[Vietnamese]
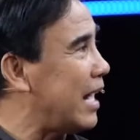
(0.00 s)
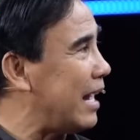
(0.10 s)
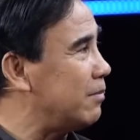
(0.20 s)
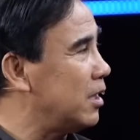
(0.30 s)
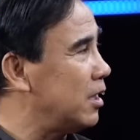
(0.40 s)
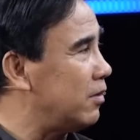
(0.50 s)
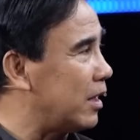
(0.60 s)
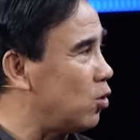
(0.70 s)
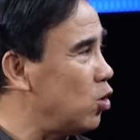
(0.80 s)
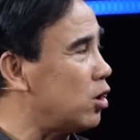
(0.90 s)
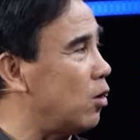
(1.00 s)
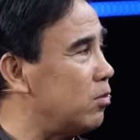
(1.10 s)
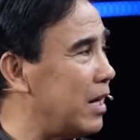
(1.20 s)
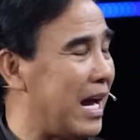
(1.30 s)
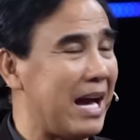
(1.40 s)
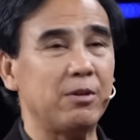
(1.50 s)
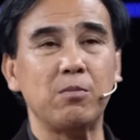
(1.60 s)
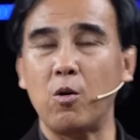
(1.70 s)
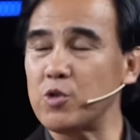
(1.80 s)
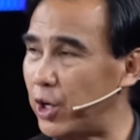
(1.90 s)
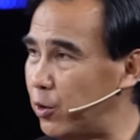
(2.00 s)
tư 20 và cuối cùng là 24